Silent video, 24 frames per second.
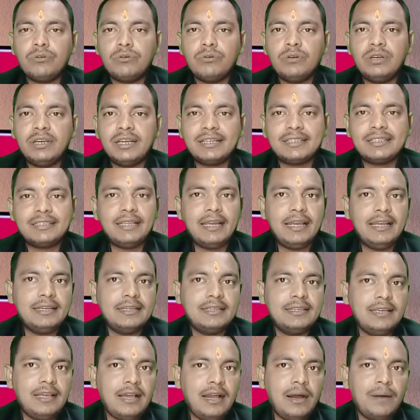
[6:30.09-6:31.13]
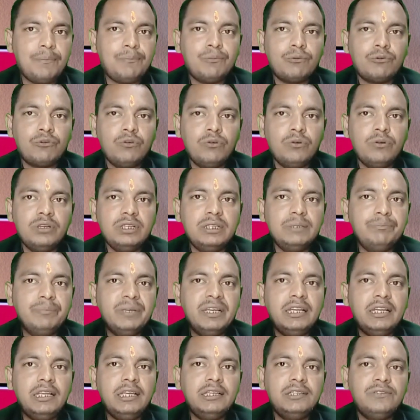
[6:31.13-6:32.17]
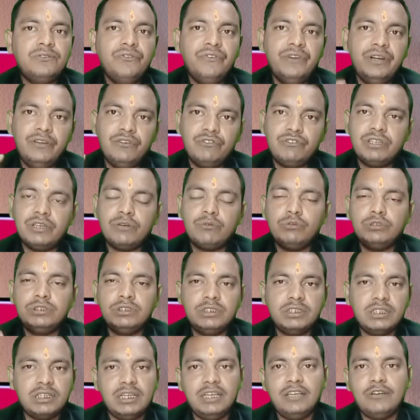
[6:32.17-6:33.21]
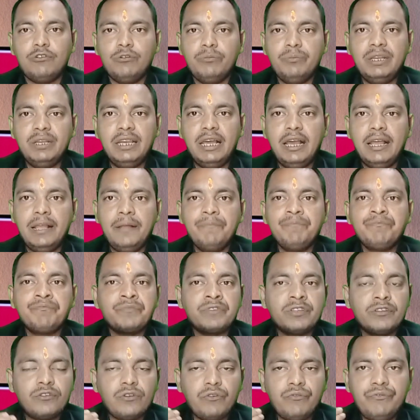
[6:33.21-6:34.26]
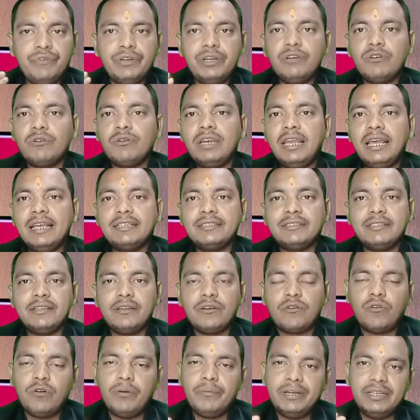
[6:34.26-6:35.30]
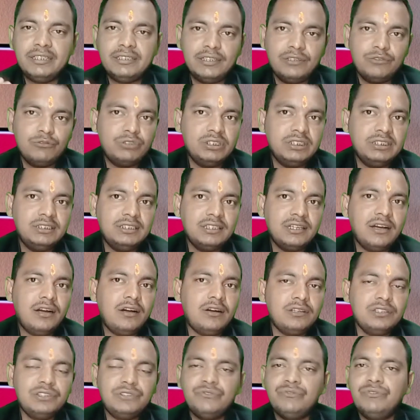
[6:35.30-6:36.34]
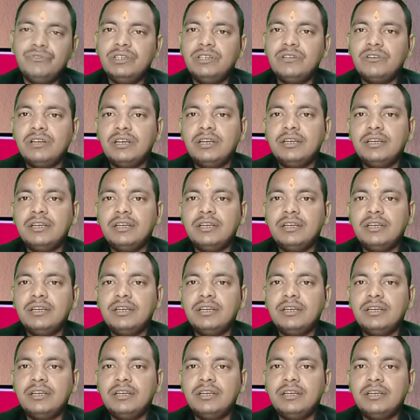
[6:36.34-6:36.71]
और अगर आप लोगों को लगता है कि आपको मेरे इस वीडियो से कुछ सीखने को मिला है तो वीडियो को लाइक शेयर कमेंट जरूर